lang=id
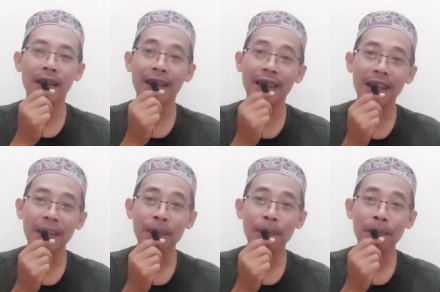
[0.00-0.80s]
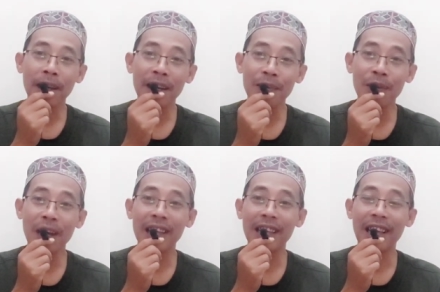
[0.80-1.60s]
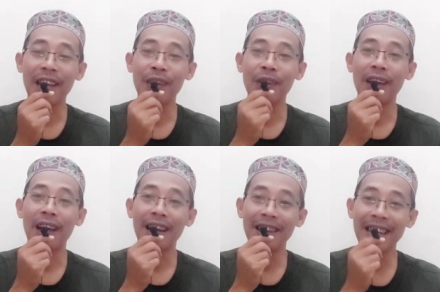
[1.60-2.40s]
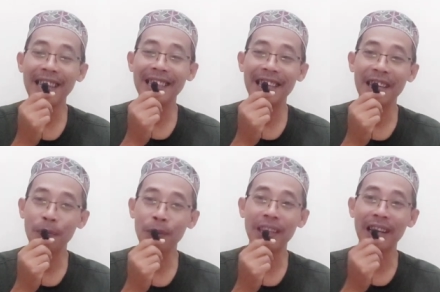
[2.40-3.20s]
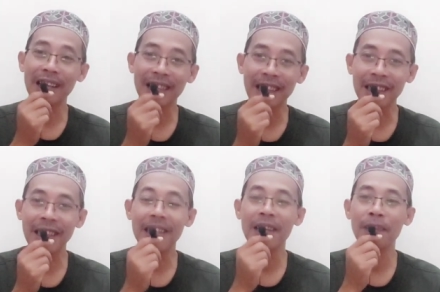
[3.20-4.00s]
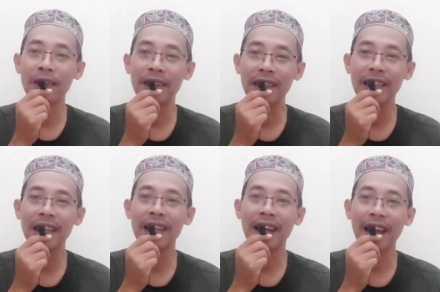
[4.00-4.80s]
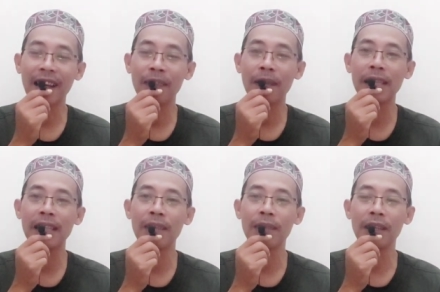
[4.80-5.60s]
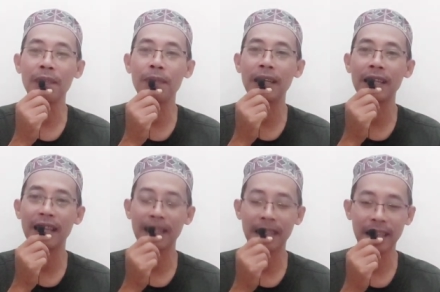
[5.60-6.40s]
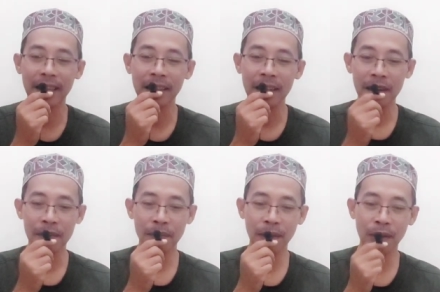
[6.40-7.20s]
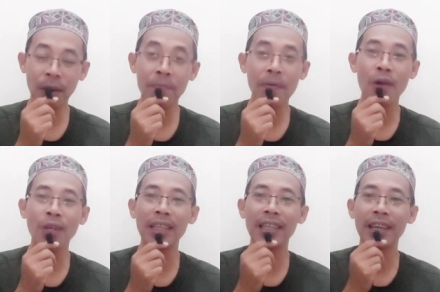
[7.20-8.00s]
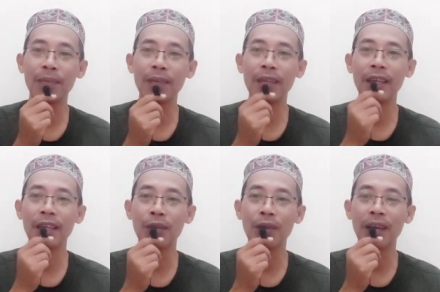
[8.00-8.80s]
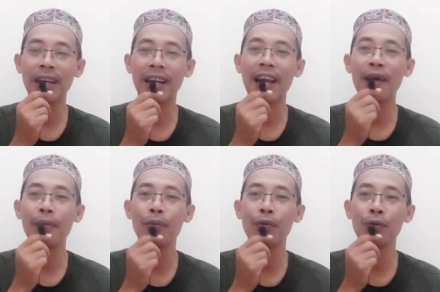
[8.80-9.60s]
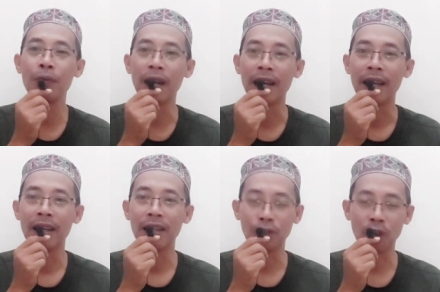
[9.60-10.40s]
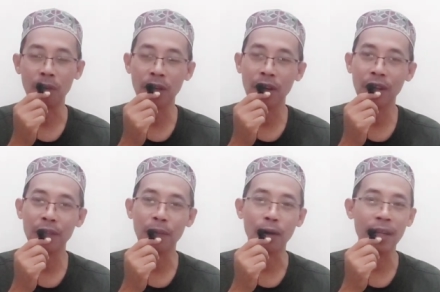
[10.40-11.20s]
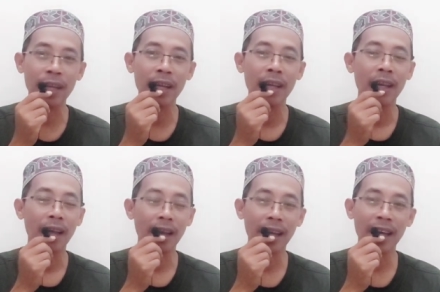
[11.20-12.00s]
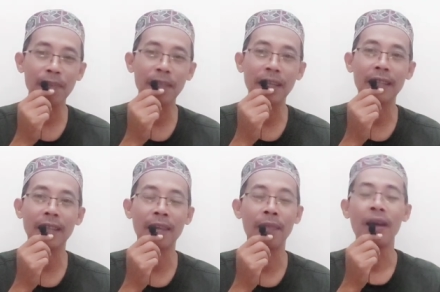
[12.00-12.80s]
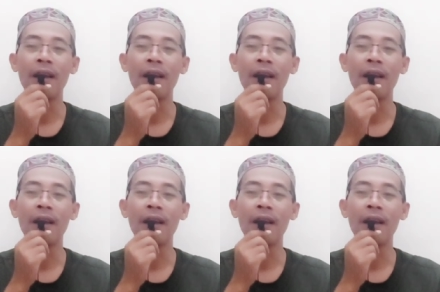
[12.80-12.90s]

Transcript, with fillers: Jadi pada mulanya Endang Jaya Putra Sarjana Pendidikan Agama Islam ini berkeyakinan bahwa maulid Nabi itu adalah mubah. Isra Mi'raj, pokoknya hari-hari besar Islam.